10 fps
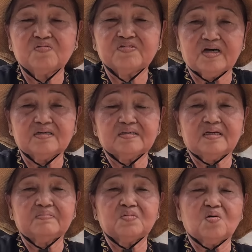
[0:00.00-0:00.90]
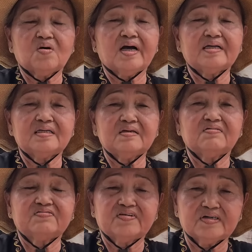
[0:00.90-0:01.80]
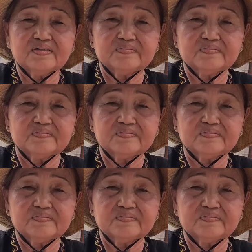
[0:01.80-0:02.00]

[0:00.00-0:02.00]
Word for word: phật nam mô a di đà phật